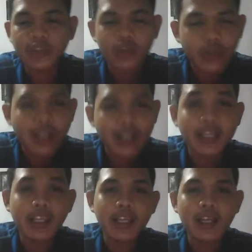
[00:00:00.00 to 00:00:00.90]
jurnal
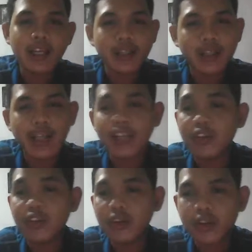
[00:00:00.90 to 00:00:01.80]
tadi yang
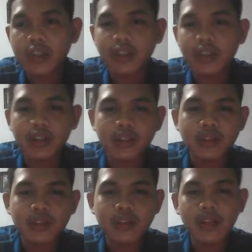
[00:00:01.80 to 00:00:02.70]
kalian download
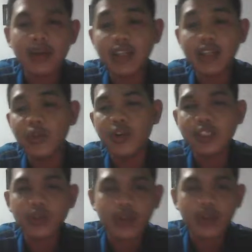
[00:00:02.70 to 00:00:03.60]
lewat
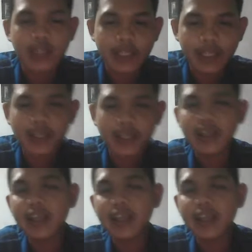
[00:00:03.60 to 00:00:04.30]
Google Scholar tadi.